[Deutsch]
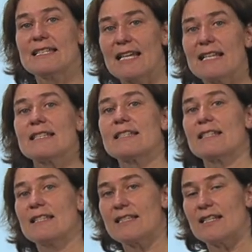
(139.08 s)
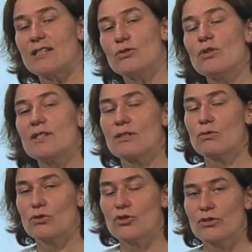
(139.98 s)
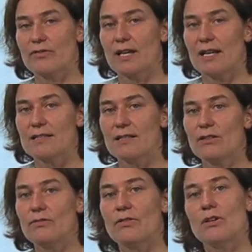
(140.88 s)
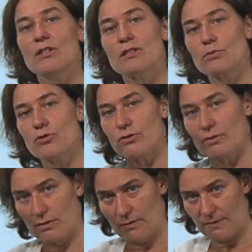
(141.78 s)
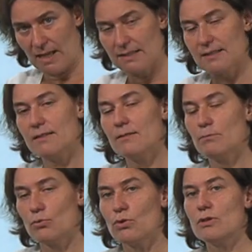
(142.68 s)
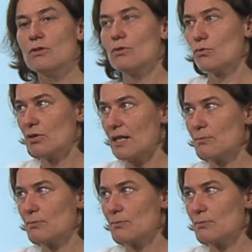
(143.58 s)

Das ist der natürliche Kohlenstoffkreislauf zwischen Pflanzen, Boden und